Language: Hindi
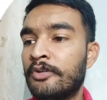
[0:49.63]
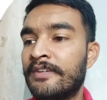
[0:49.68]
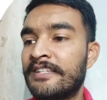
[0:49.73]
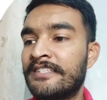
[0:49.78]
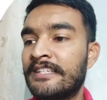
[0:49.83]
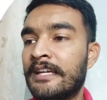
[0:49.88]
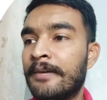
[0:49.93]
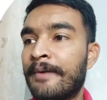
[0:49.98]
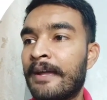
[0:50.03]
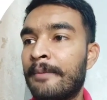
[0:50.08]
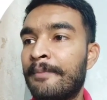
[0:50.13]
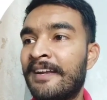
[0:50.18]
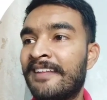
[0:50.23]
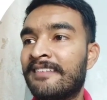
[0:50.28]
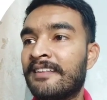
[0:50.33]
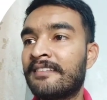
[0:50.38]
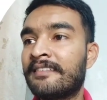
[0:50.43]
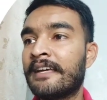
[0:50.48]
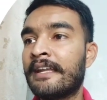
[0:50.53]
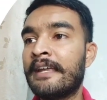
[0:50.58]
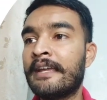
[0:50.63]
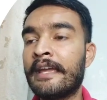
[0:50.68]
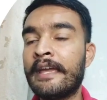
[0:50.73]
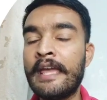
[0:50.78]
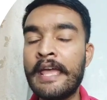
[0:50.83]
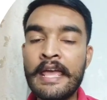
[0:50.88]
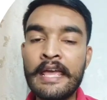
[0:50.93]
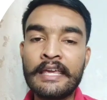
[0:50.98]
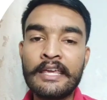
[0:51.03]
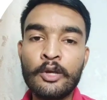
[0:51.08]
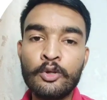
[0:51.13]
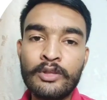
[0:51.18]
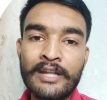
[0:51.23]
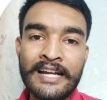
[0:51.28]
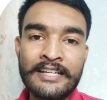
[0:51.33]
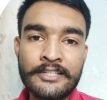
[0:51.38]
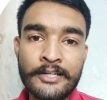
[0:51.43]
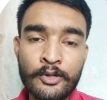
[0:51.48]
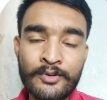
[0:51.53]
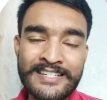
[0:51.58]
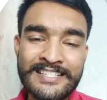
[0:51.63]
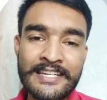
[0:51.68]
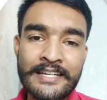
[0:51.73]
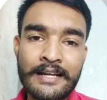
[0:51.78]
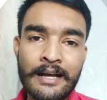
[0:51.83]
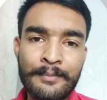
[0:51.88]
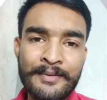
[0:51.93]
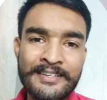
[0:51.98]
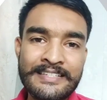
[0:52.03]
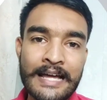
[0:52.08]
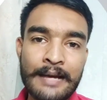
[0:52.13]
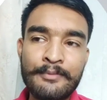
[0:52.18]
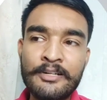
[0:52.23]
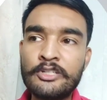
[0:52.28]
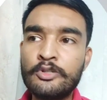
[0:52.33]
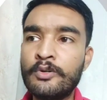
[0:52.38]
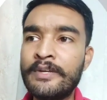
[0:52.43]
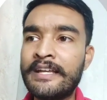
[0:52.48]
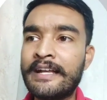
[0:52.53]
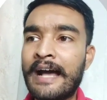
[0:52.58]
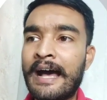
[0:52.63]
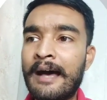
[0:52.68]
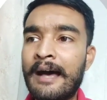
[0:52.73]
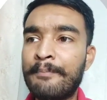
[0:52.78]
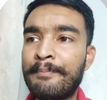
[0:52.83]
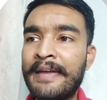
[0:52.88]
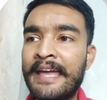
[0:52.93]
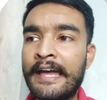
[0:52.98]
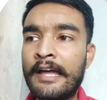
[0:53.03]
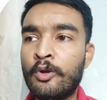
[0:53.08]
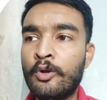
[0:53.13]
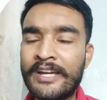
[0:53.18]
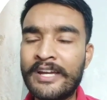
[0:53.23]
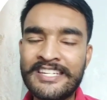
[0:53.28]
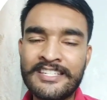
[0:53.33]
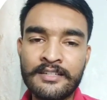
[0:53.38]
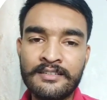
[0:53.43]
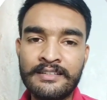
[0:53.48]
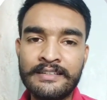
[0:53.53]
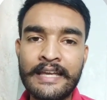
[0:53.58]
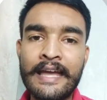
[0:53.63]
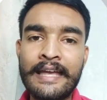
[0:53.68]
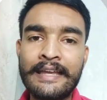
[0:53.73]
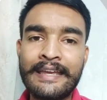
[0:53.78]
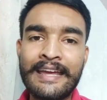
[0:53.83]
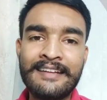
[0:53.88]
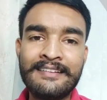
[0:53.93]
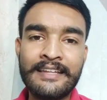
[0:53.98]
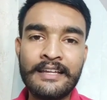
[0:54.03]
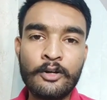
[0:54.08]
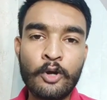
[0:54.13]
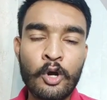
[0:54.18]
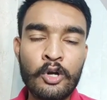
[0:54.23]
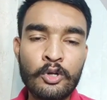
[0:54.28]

यूनिवर्सिटी के बारे में डिस्कस करेंगे कि उत्तरांचल यूनिवर्सिटी कब स्टैब्लिश हुई कहाँ पे है लोकेशन क्या है कैसे